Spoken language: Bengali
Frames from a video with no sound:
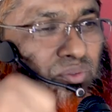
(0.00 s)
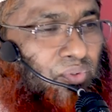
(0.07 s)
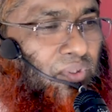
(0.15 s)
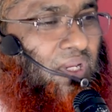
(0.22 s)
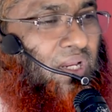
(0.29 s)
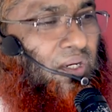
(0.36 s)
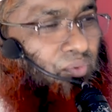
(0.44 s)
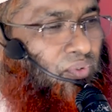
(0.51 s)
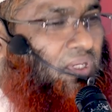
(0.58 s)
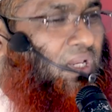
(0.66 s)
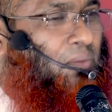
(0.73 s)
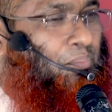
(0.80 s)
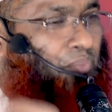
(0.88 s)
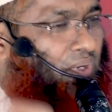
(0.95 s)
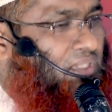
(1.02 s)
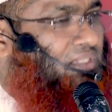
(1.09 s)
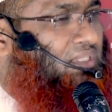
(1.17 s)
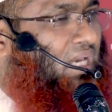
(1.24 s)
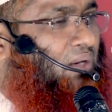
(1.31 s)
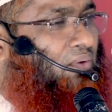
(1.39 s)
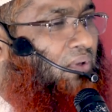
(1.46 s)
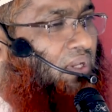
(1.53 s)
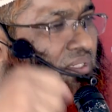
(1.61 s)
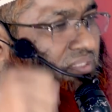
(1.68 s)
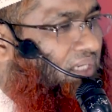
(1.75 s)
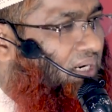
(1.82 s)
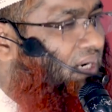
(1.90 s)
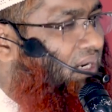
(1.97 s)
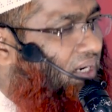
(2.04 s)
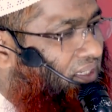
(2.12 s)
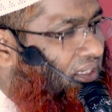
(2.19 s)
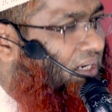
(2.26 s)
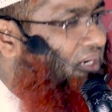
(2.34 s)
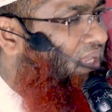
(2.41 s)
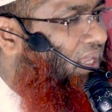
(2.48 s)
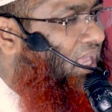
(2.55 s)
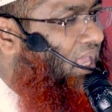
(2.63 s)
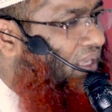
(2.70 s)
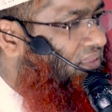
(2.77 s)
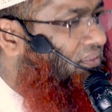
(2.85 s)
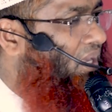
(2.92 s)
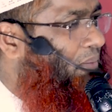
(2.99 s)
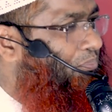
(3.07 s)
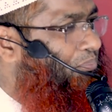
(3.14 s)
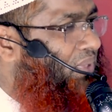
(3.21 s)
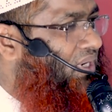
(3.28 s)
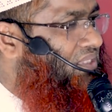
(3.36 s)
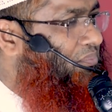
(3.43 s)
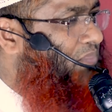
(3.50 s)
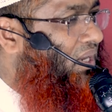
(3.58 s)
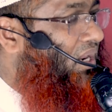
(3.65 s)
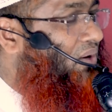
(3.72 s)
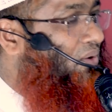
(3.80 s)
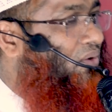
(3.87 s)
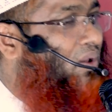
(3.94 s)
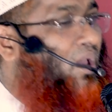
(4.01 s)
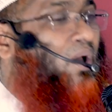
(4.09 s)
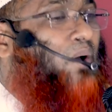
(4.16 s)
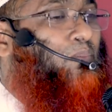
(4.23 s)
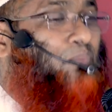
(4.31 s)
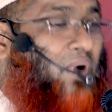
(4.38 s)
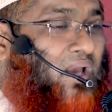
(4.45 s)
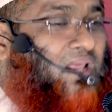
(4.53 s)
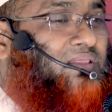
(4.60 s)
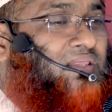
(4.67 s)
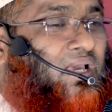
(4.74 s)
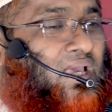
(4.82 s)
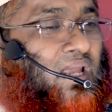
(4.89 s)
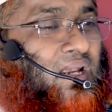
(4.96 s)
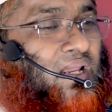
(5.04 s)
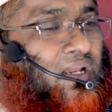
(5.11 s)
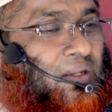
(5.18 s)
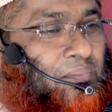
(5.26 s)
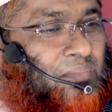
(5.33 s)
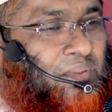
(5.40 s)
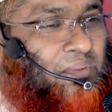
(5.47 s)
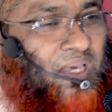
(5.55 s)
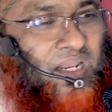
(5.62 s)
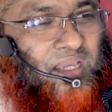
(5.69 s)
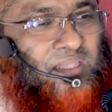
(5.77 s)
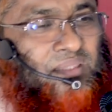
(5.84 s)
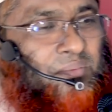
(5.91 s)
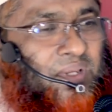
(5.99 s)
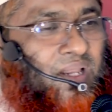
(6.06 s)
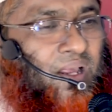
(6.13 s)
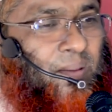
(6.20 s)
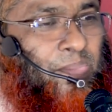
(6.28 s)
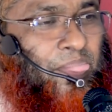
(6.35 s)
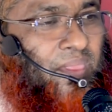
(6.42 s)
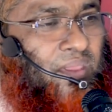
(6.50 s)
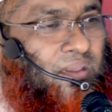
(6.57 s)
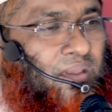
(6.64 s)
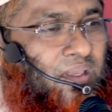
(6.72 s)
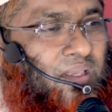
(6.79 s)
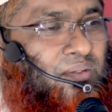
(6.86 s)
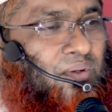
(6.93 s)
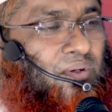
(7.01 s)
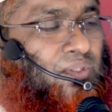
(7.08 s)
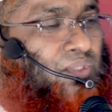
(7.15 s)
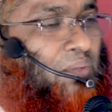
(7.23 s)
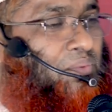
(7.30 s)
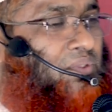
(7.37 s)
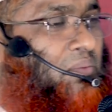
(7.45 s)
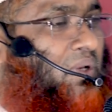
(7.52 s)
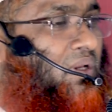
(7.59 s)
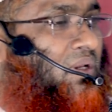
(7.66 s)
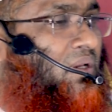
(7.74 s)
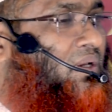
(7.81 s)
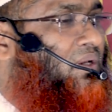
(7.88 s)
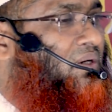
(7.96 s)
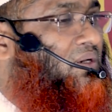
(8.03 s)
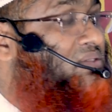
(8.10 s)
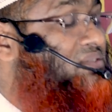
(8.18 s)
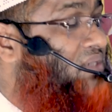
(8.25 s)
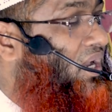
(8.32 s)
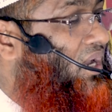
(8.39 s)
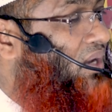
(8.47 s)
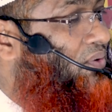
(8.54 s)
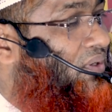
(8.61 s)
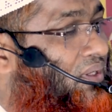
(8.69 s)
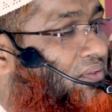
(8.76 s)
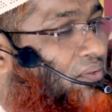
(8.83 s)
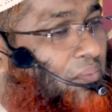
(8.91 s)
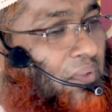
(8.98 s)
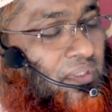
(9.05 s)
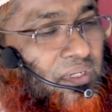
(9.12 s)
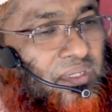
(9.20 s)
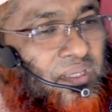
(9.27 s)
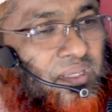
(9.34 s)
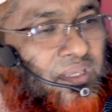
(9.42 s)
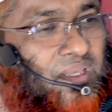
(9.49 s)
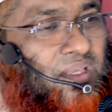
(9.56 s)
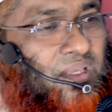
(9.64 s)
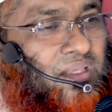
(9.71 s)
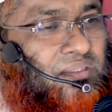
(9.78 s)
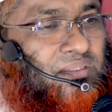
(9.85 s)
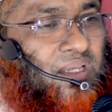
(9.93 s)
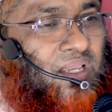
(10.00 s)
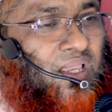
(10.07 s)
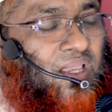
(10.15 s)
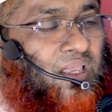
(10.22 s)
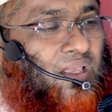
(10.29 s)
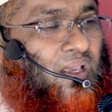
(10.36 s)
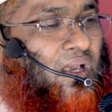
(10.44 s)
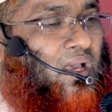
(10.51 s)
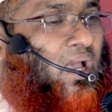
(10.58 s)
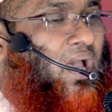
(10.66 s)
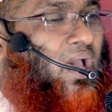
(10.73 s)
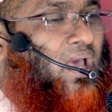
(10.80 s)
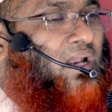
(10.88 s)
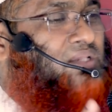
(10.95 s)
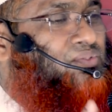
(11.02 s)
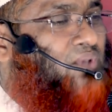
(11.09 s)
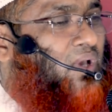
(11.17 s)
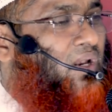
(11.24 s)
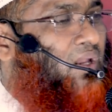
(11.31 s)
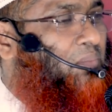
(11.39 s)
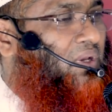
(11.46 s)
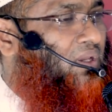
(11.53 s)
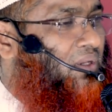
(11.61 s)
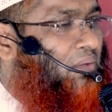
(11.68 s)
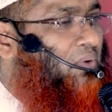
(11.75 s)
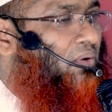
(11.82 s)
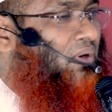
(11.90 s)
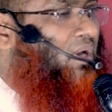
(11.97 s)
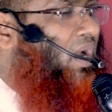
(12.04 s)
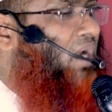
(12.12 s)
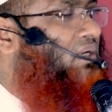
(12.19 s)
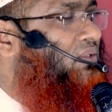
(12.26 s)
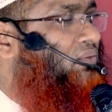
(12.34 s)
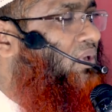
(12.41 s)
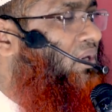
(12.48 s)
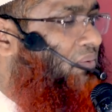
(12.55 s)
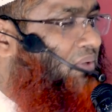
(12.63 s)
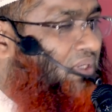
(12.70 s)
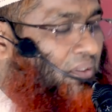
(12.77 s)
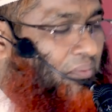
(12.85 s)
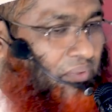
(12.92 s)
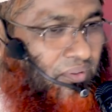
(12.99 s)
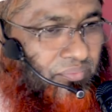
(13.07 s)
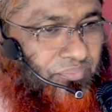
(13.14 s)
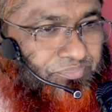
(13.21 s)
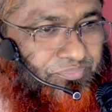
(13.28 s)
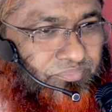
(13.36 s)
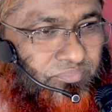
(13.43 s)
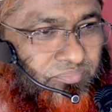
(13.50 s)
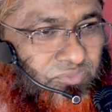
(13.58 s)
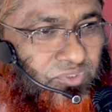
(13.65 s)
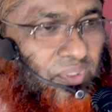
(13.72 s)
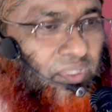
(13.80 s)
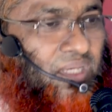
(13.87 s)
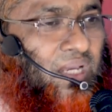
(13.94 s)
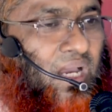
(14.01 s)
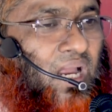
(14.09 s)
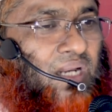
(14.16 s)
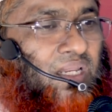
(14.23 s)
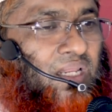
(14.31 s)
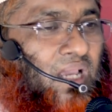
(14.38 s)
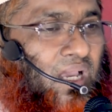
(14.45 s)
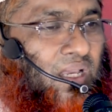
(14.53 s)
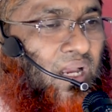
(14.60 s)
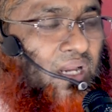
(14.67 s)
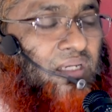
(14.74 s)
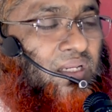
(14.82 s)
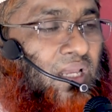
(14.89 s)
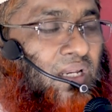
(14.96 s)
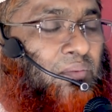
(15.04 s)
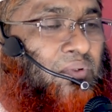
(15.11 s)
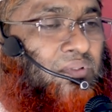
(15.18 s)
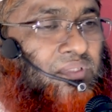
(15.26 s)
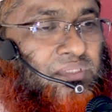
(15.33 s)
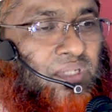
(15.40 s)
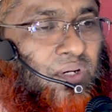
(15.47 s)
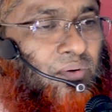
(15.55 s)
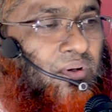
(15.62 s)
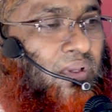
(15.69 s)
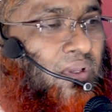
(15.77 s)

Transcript: ধুয়ে টুয়ে পরিষ্কার করে ঝেড়ে টেড়ে একদম ফ্রেশ বানানোর পরে তাকে আল্লাহ এলেম দেবে আর আগে দেবে না এই জন্য সবসময় নাসিহা করি তোমাদেরকে যে খালেস তলেবে আলেম হও খাঁটি তলেবে আলেম হও যদি খাঁটি খাঁটি আলেম হতে চাও